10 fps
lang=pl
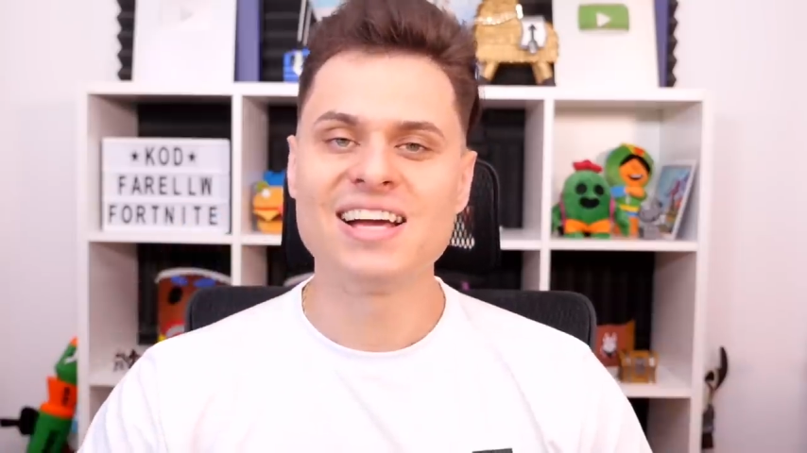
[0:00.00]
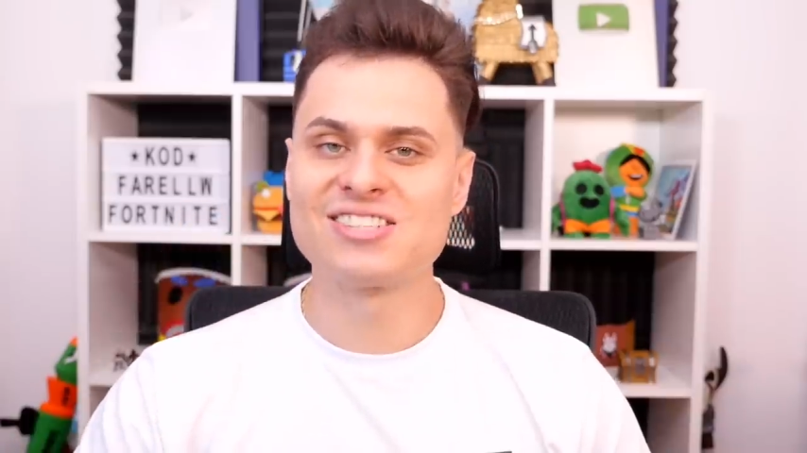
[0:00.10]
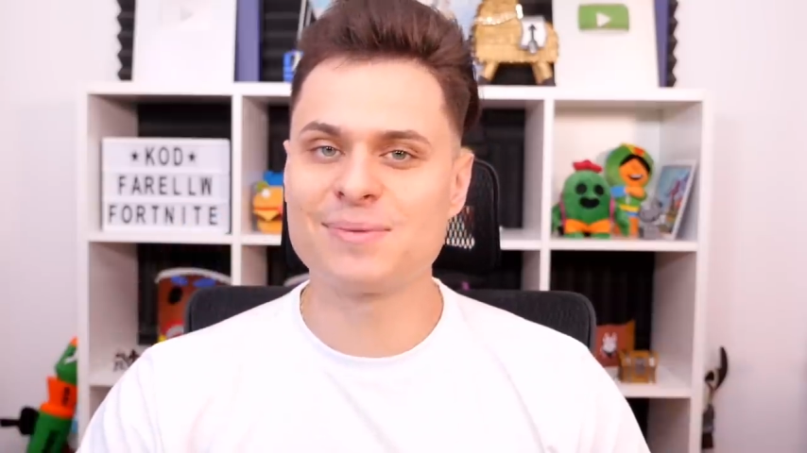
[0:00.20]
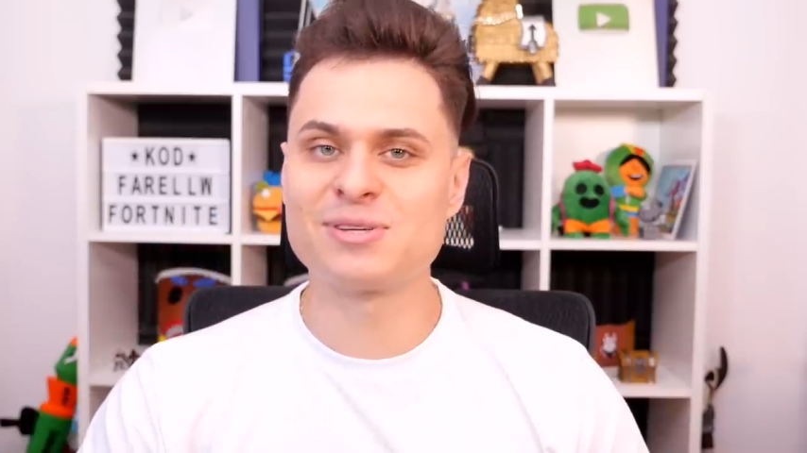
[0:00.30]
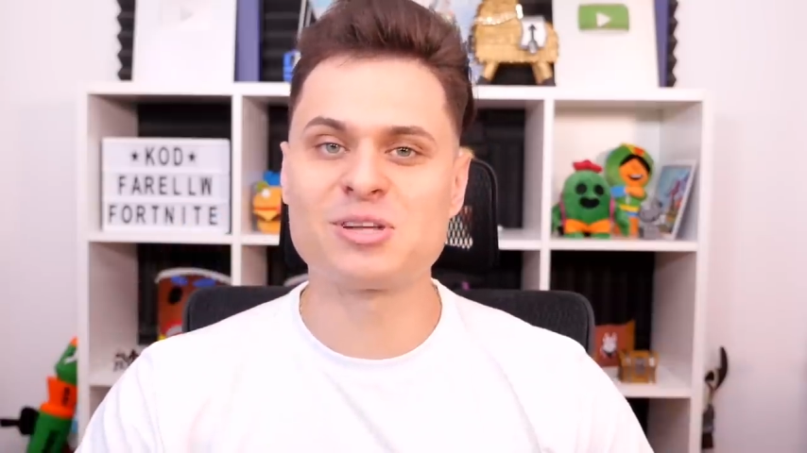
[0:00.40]

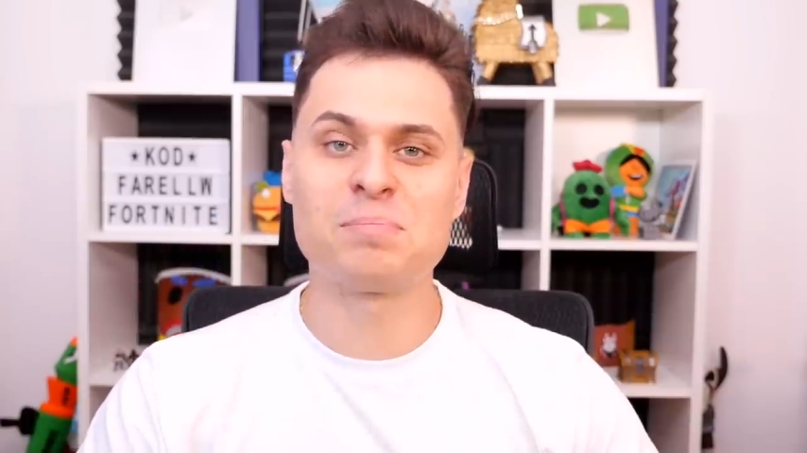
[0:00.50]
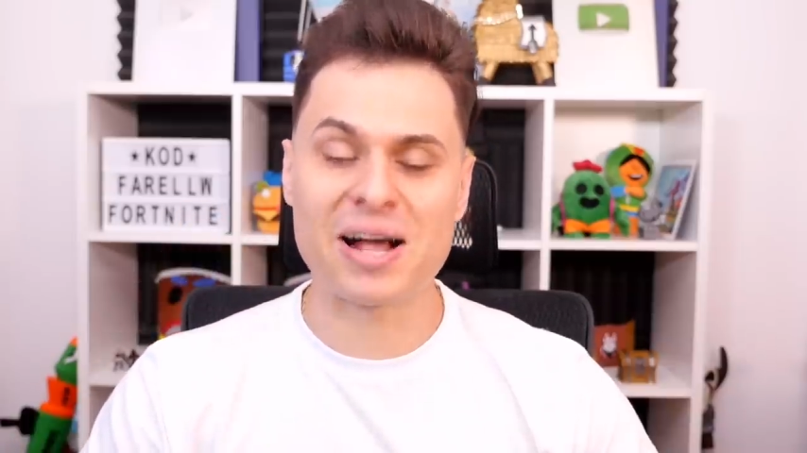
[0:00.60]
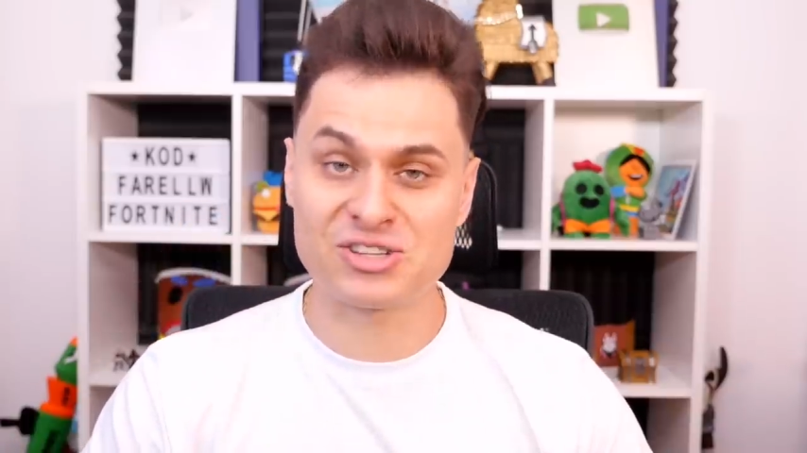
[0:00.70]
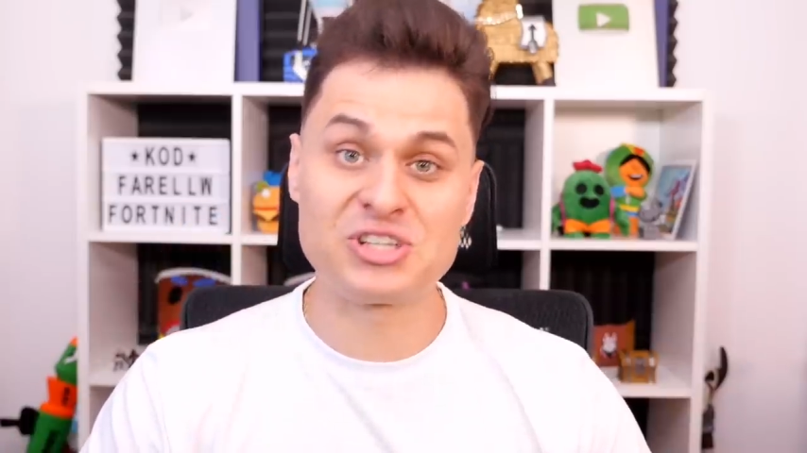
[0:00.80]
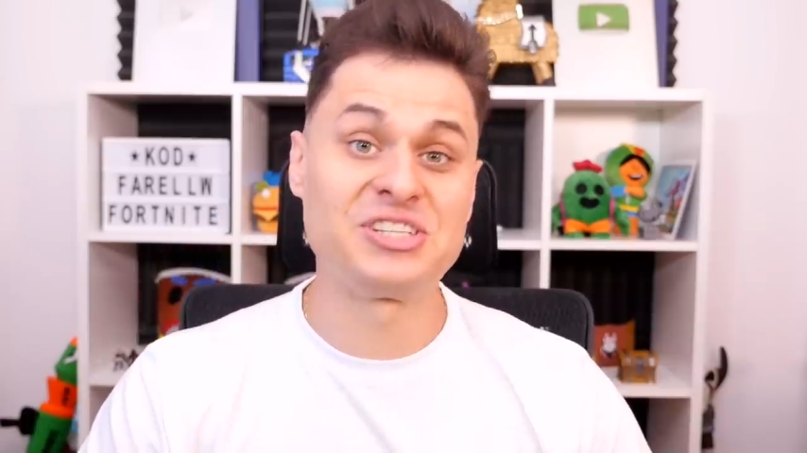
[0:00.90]
żeby
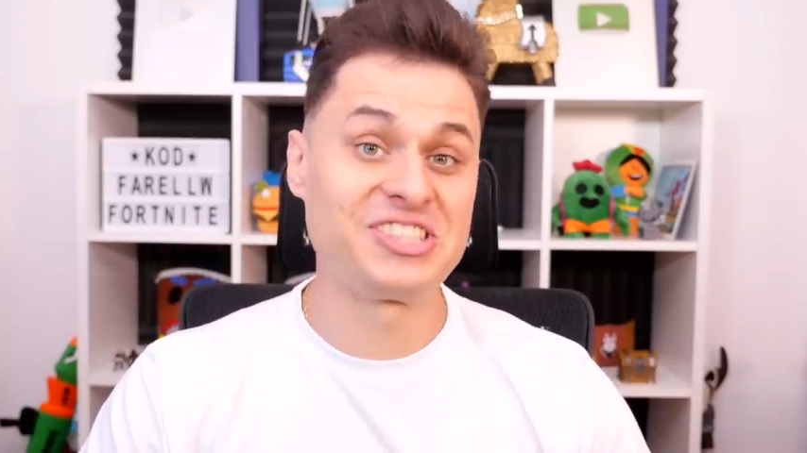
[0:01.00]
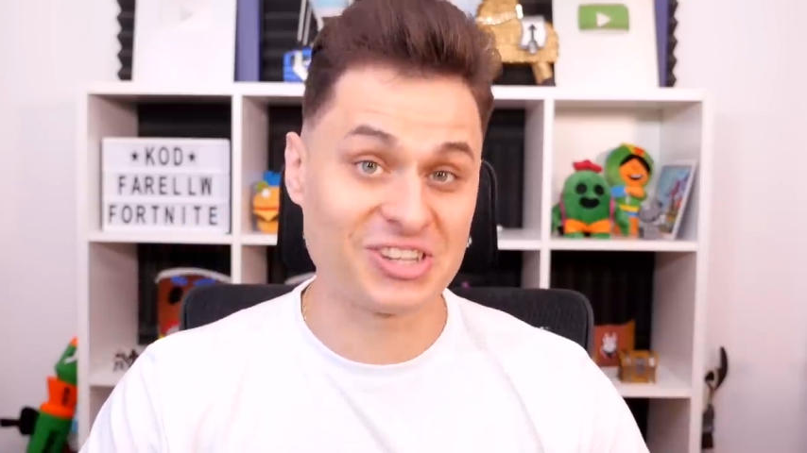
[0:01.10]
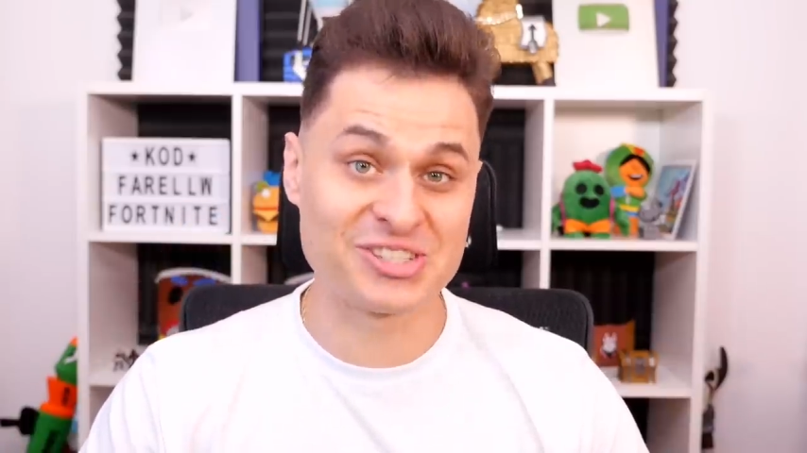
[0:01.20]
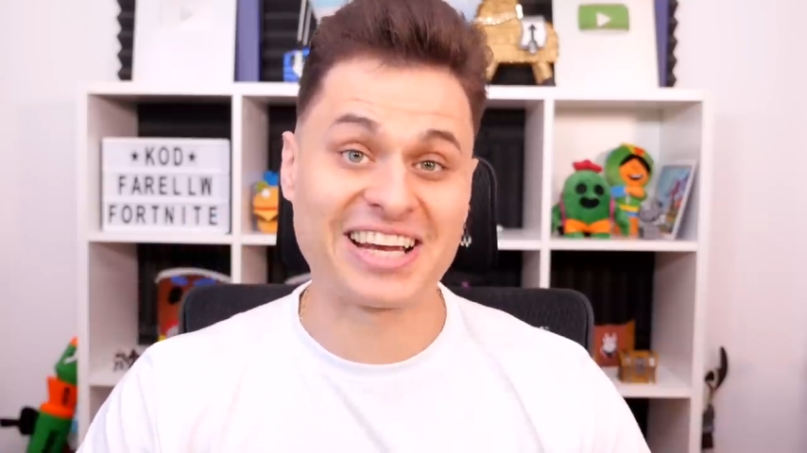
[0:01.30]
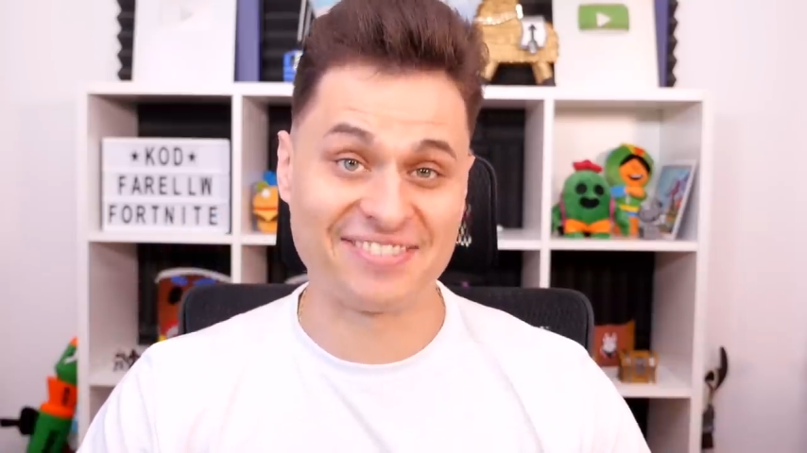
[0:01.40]
zobaczyć,
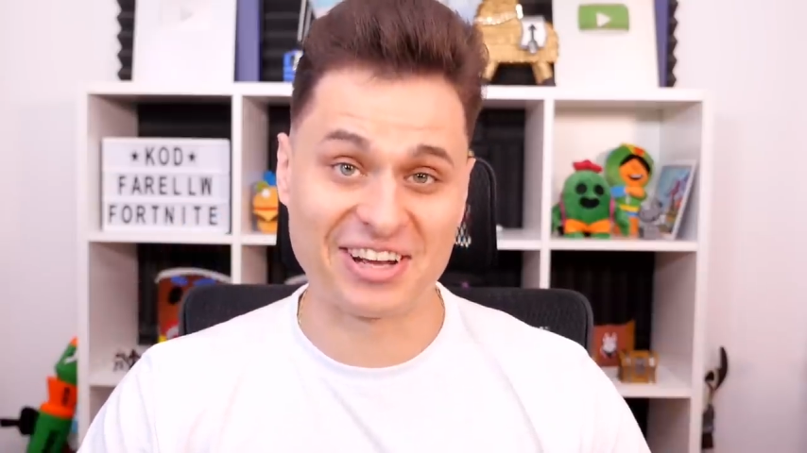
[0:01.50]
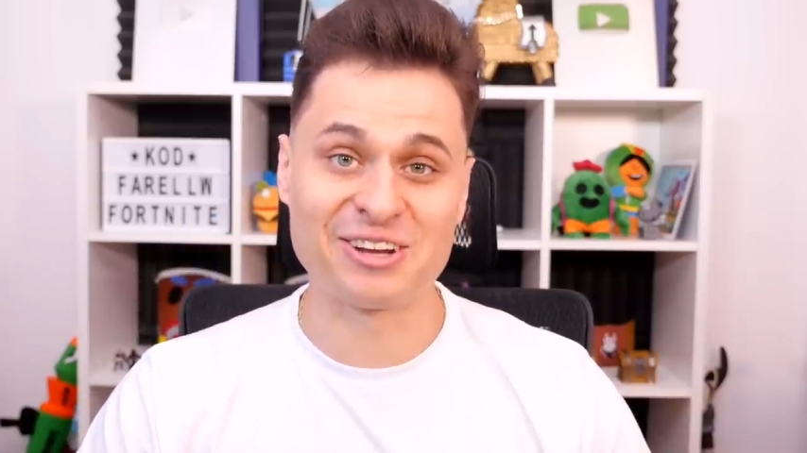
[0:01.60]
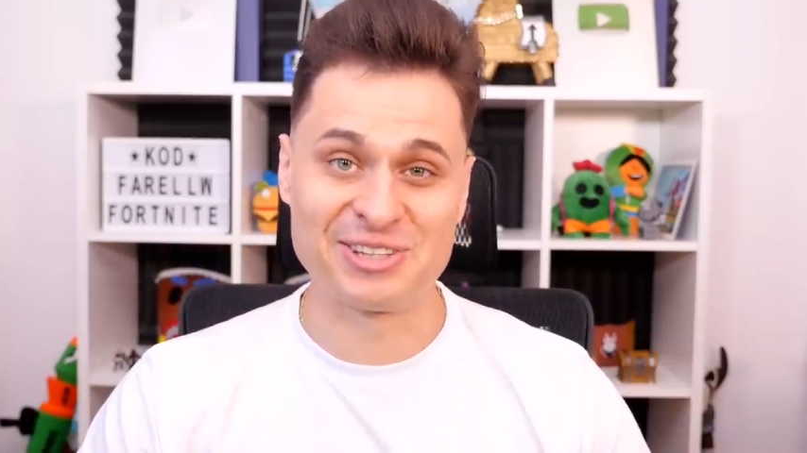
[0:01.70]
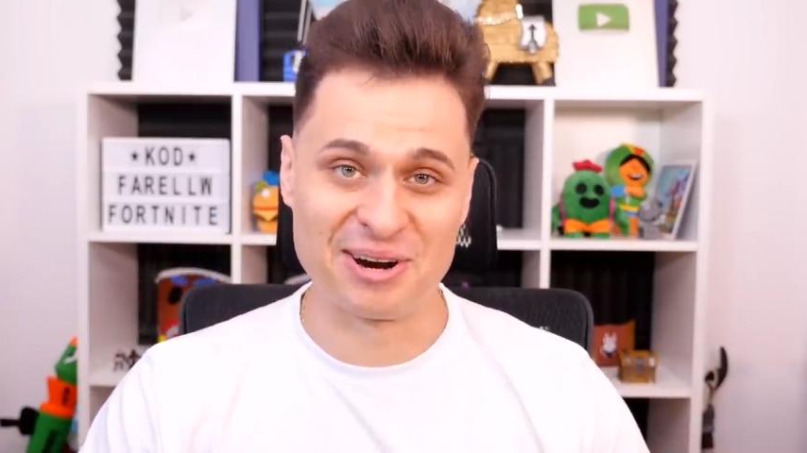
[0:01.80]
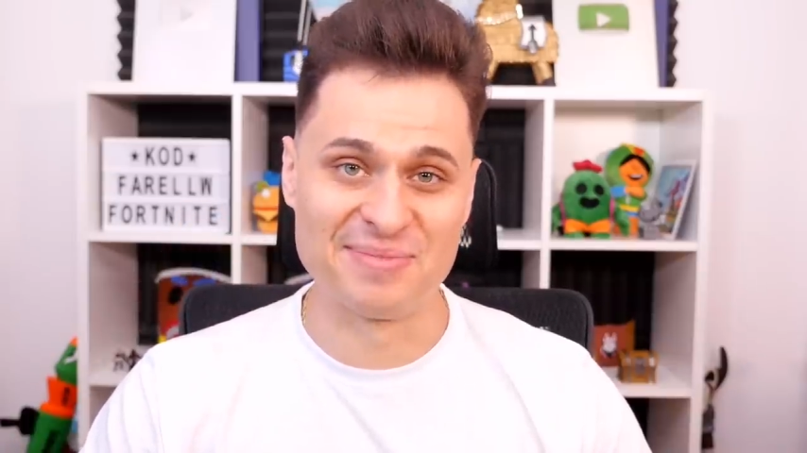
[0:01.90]
co
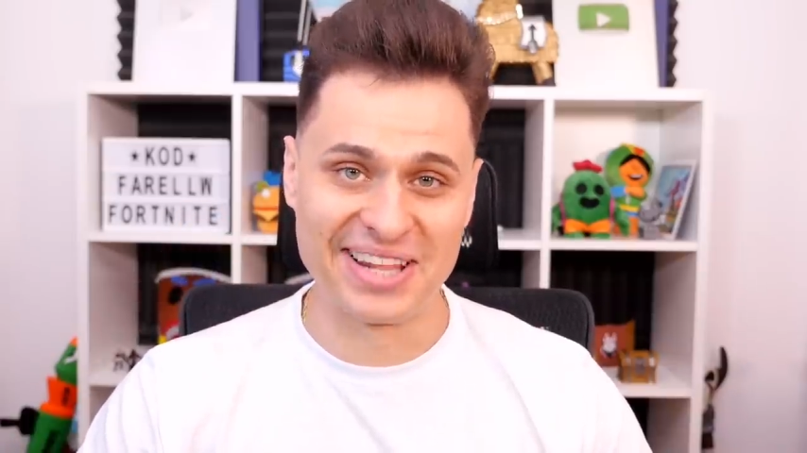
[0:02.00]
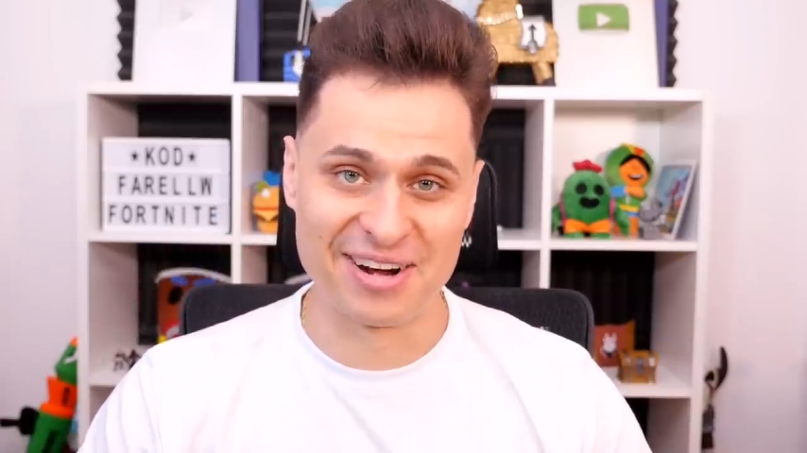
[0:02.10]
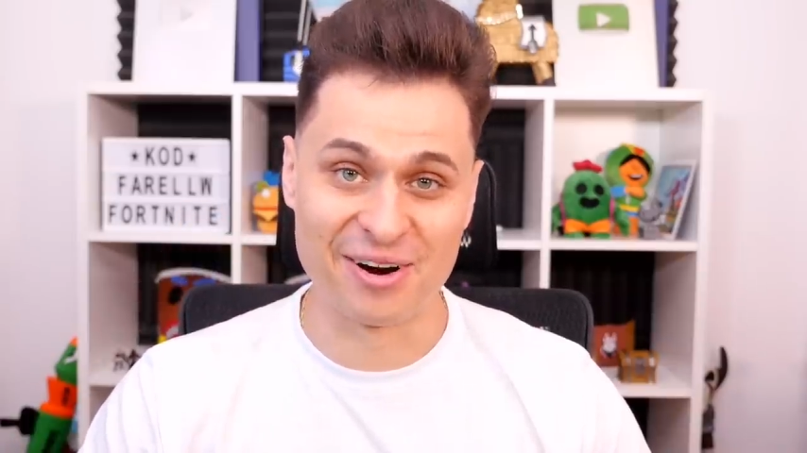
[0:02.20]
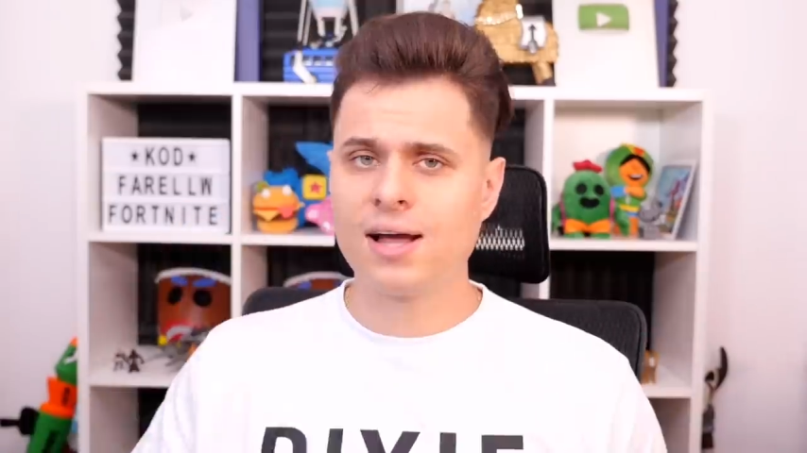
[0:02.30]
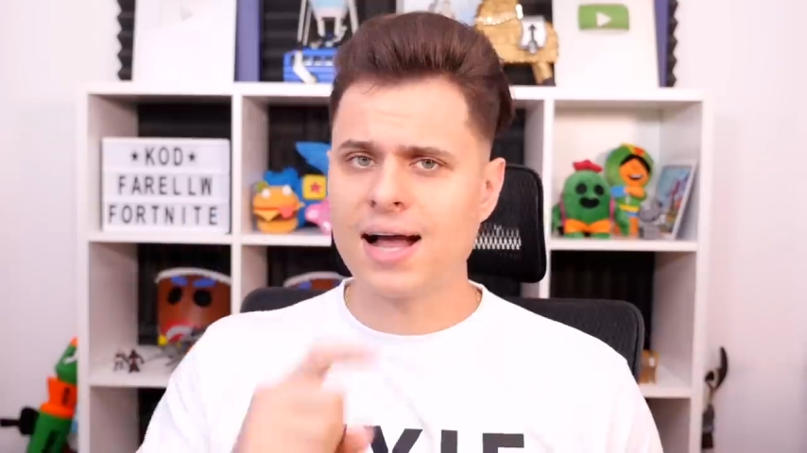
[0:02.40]
ciekawego cię
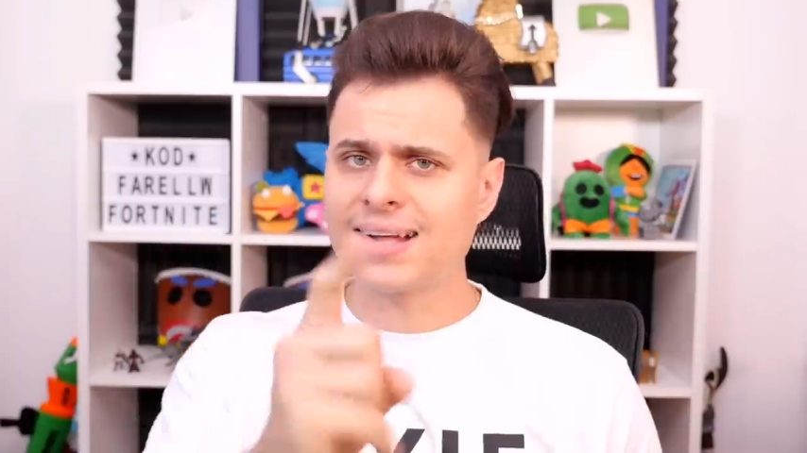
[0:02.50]
ominęło.